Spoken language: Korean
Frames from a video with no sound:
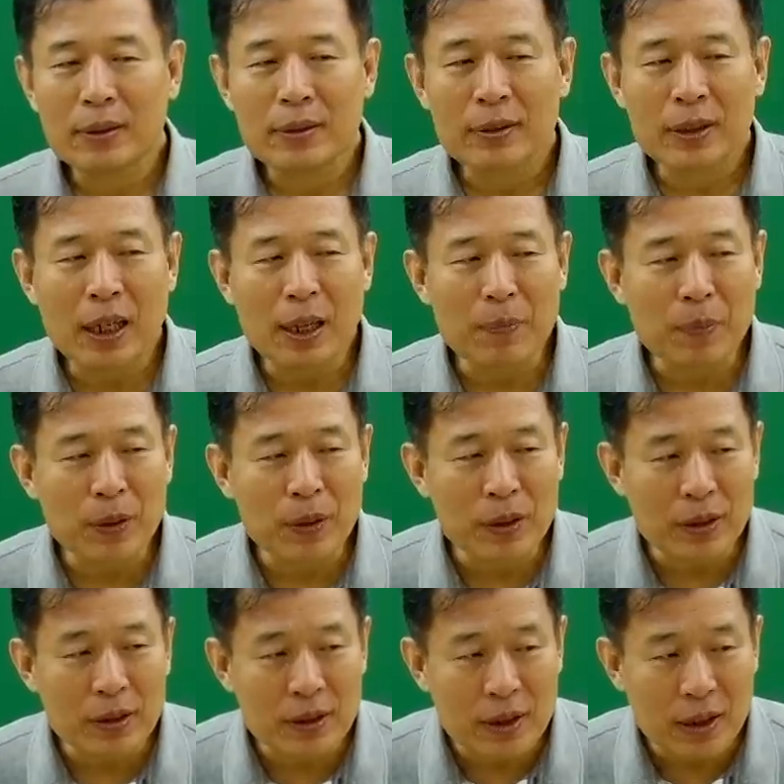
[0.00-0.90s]

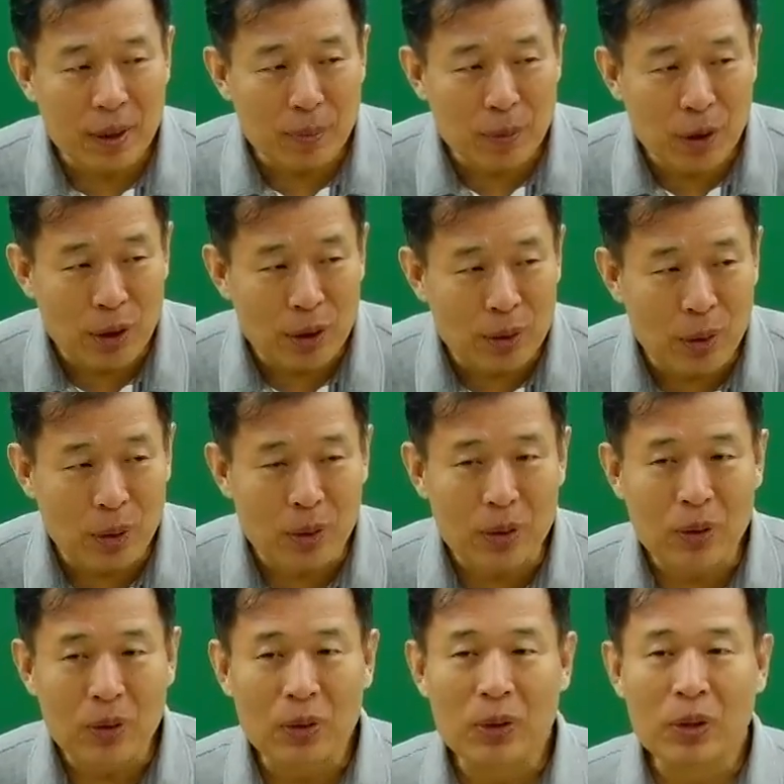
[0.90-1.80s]
사이펀식 트랩도
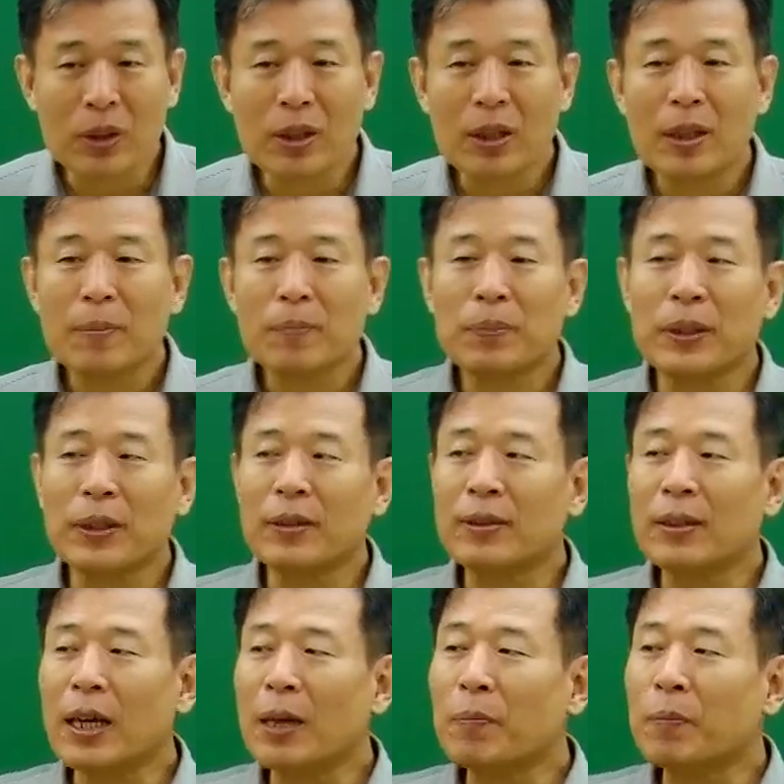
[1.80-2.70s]
있고
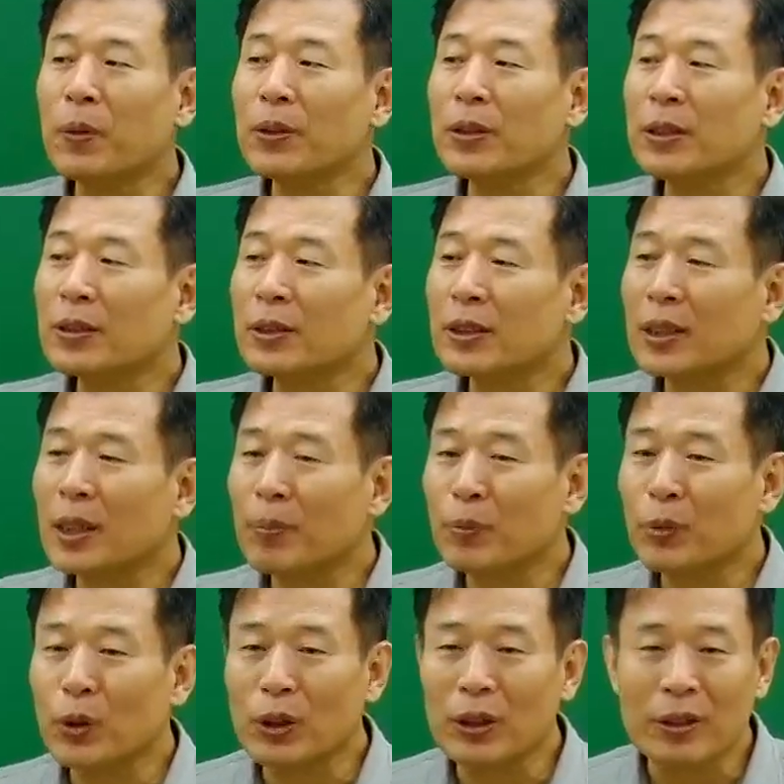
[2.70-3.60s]
비사이펀식
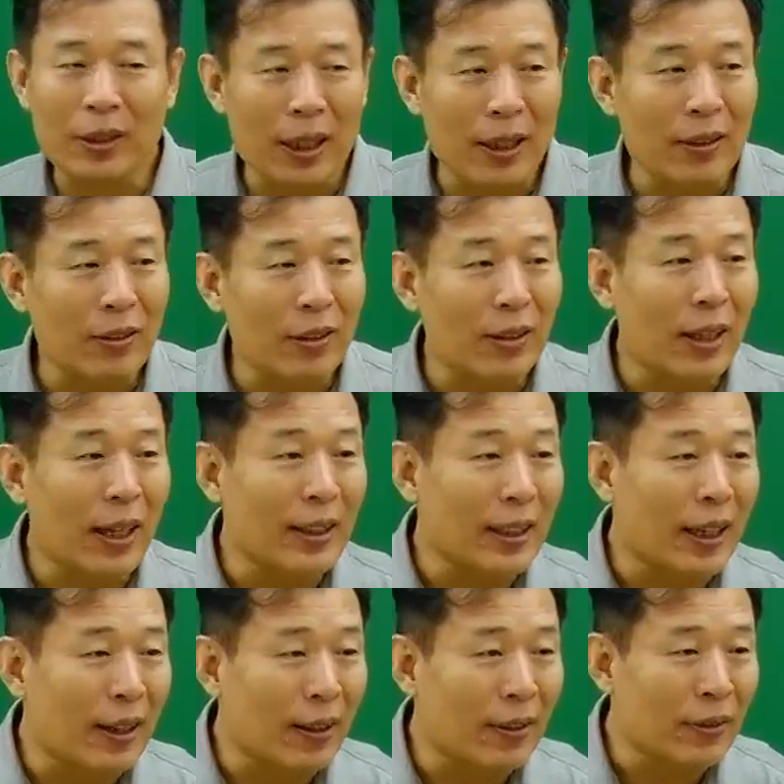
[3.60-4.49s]
트랩도 있다는
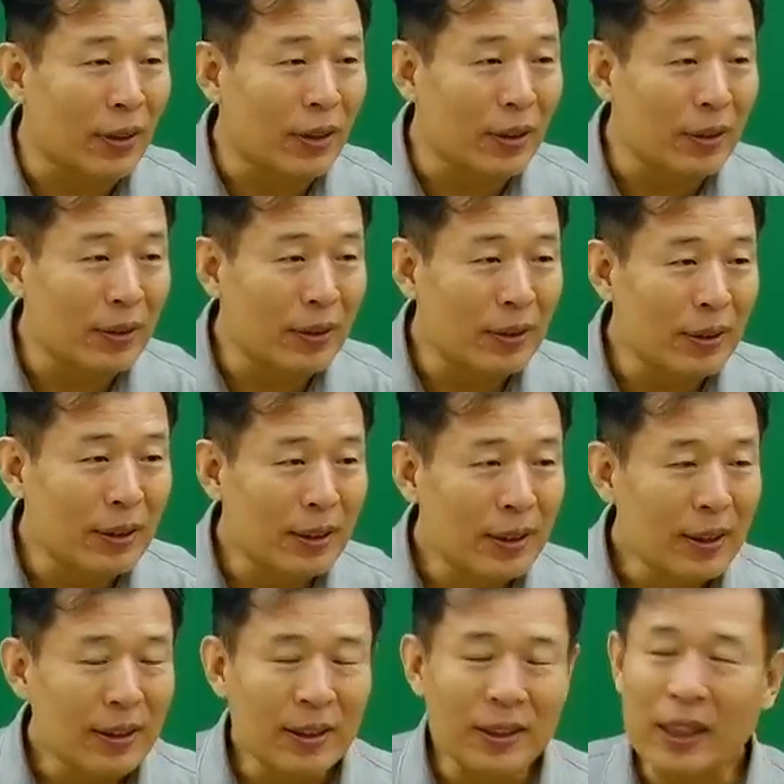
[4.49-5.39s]
것까지 알았어요.
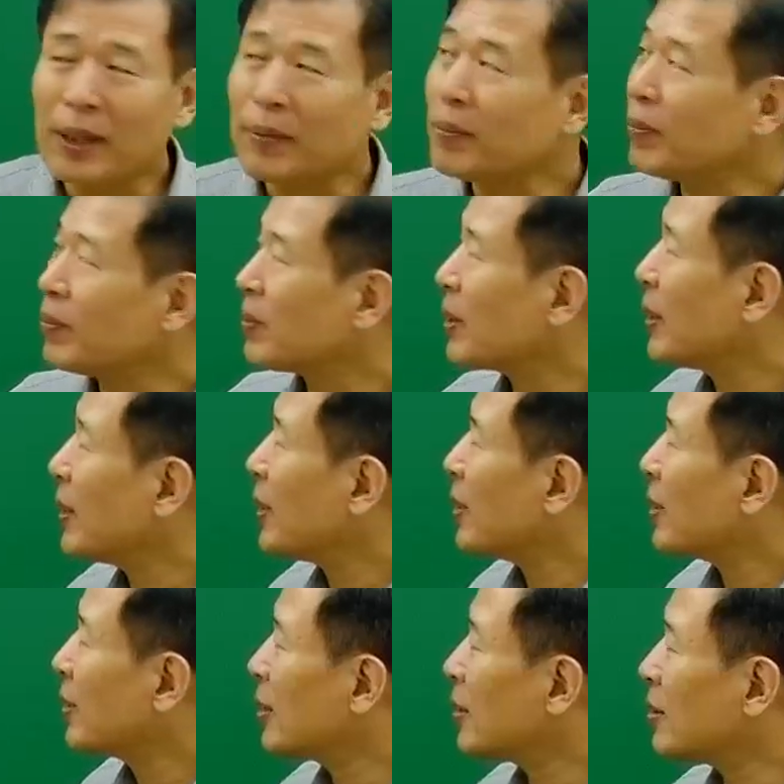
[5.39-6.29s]
그 다음
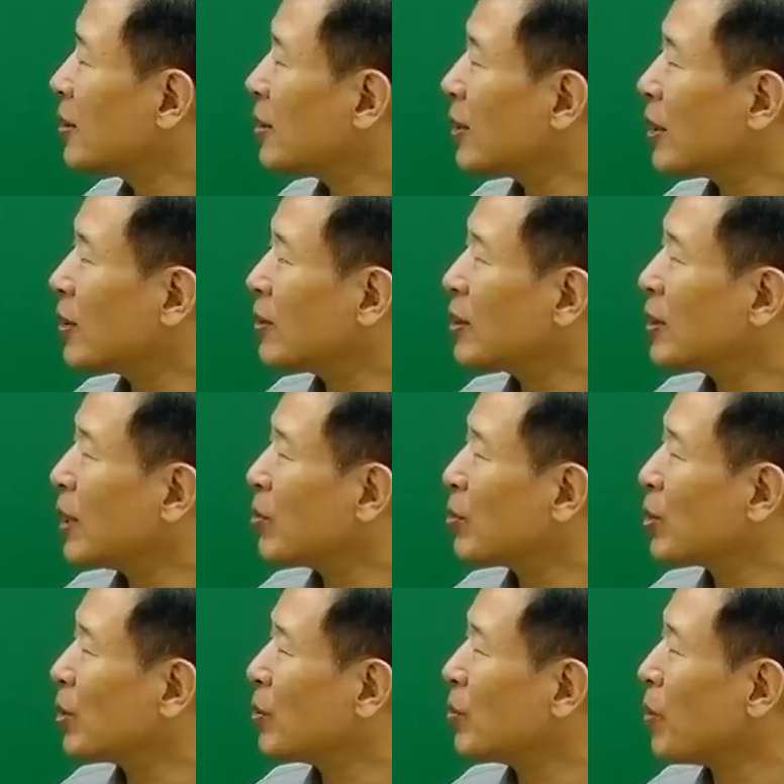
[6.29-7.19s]
특수한
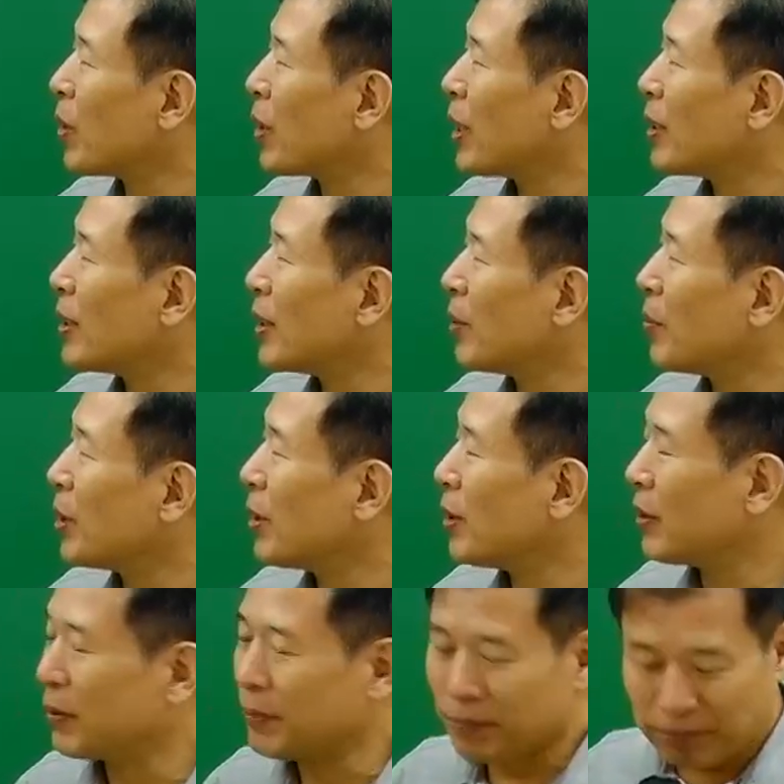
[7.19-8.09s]
트랩으로는 뭐가
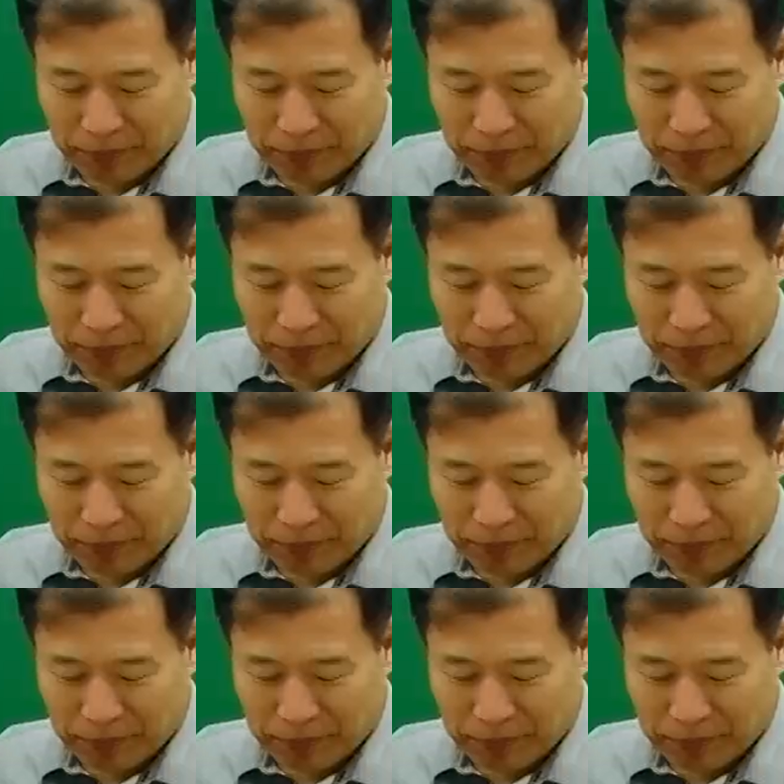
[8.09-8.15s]
있냐면